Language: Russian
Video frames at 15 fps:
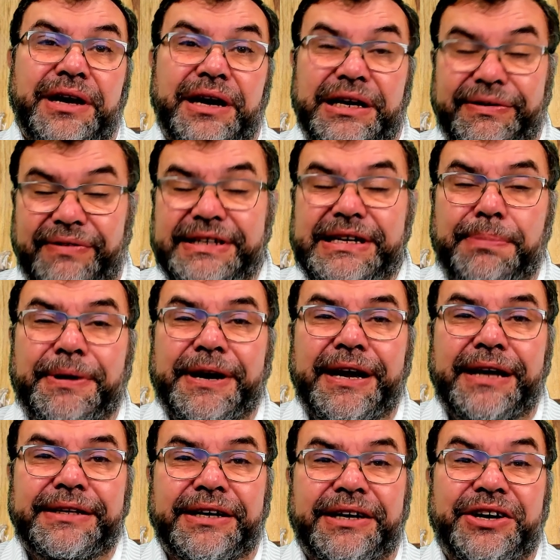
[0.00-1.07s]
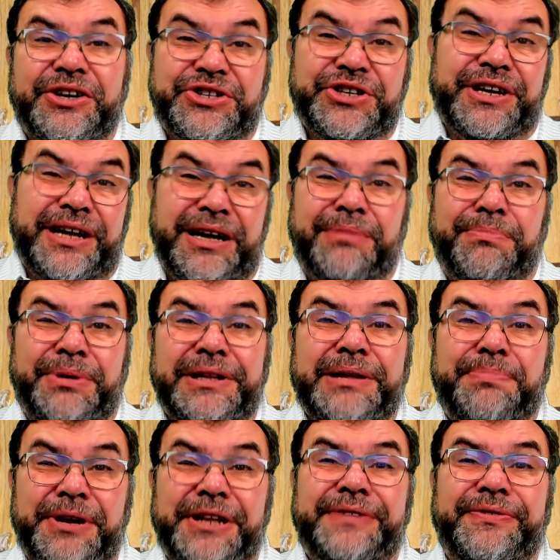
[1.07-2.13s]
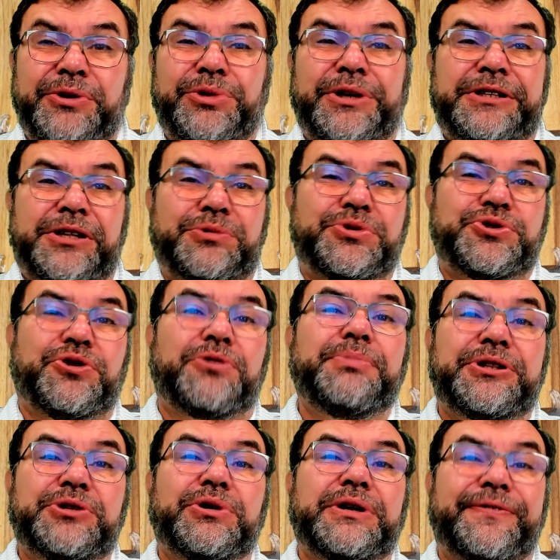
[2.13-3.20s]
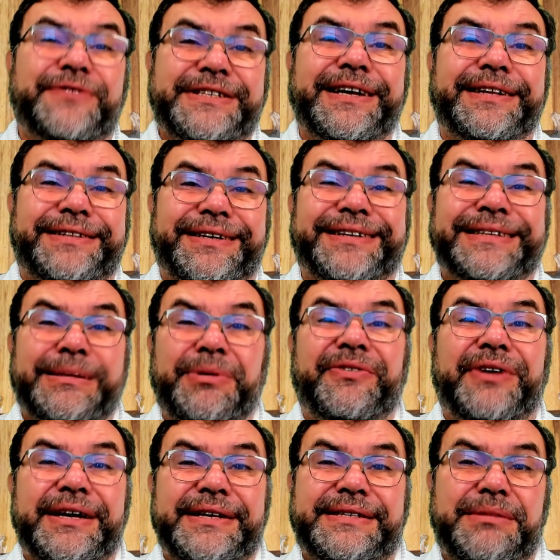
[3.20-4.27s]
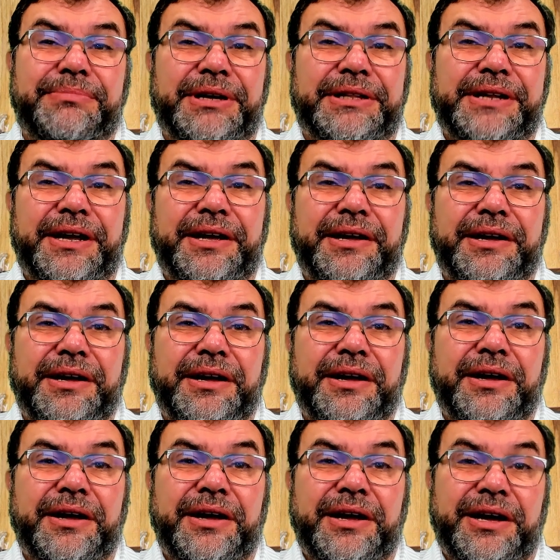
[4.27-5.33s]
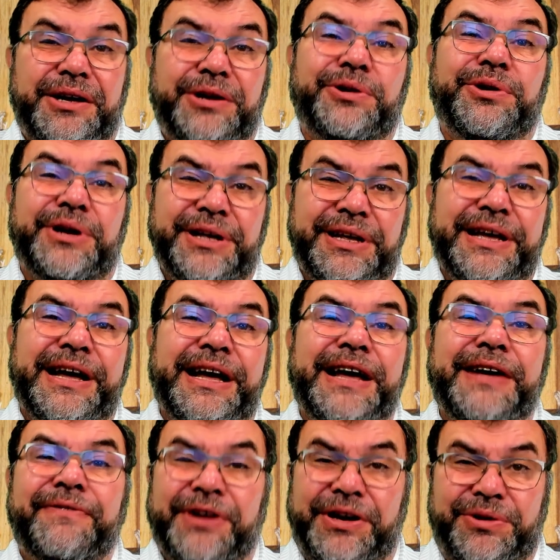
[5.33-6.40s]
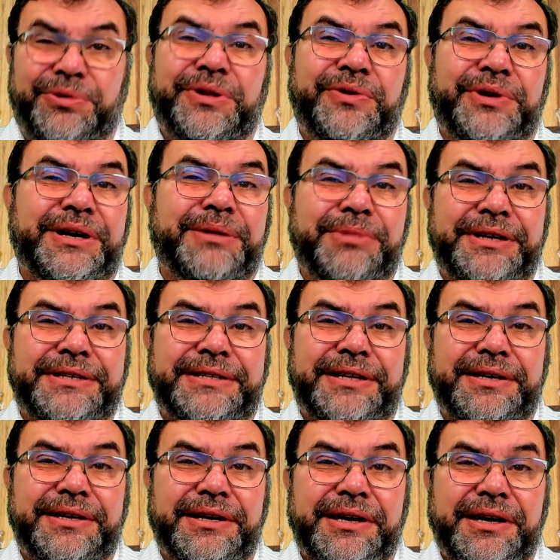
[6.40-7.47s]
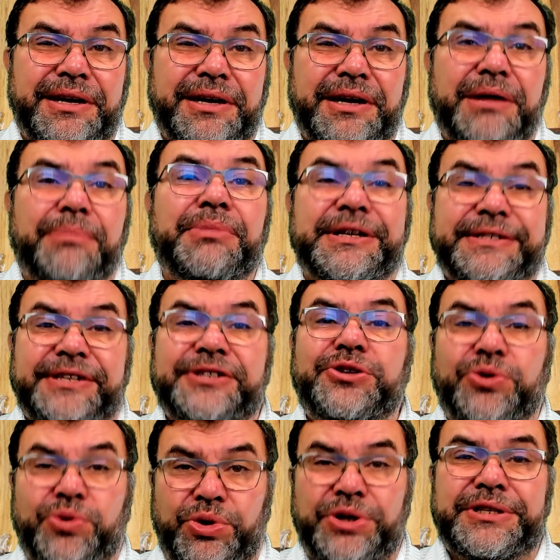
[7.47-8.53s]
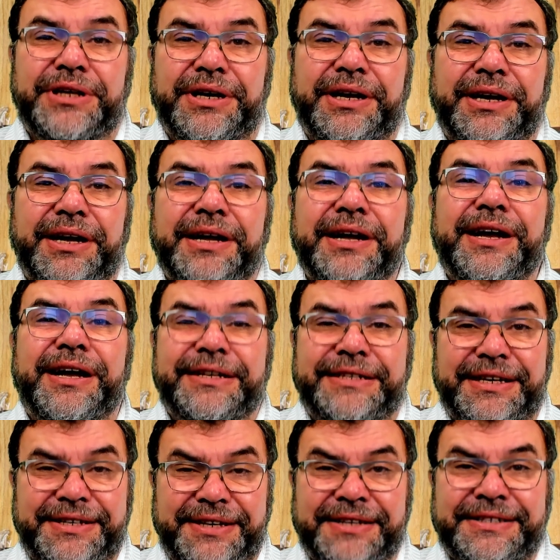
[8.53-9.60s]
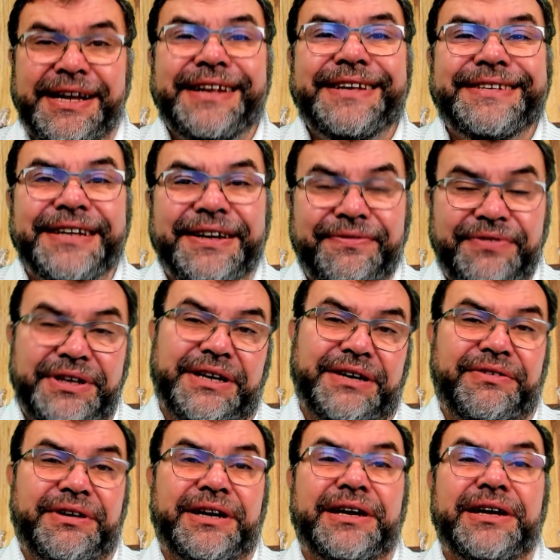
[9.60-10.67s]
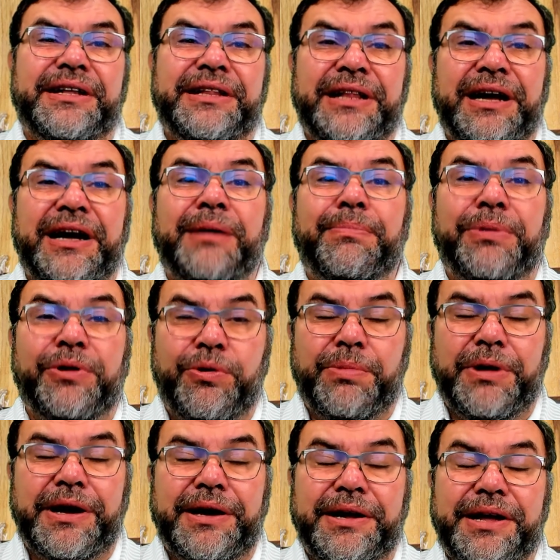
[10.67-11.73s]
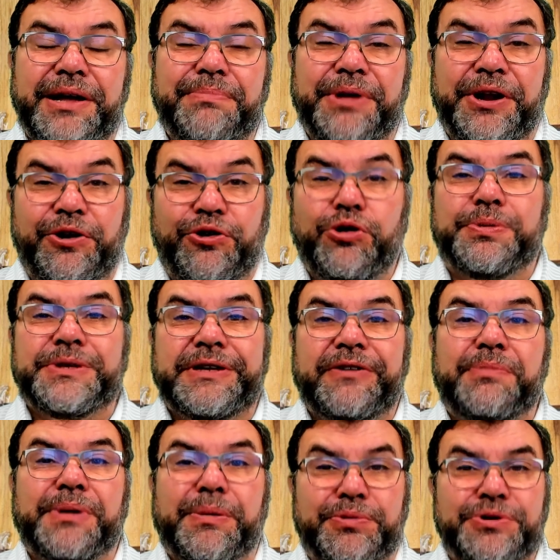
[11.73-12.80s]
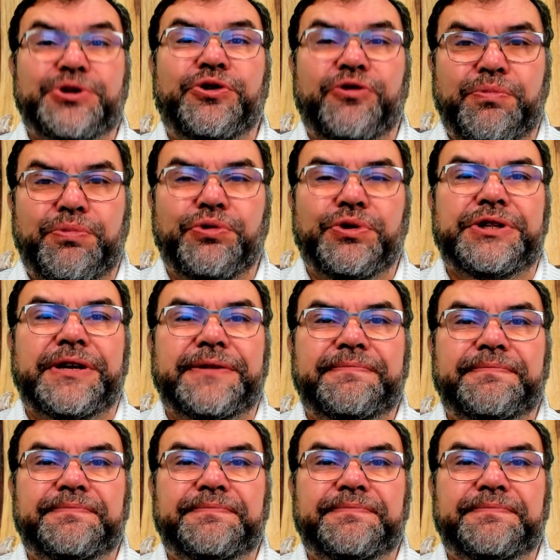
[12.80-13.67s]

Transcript: Наводя порядок, жена была передвинула этот кусок бетона в центр, добиваясь симметрии. Но я вернул его на место. Место с другой стороны зарезервировано для обломка Перекопского пропускного пункта.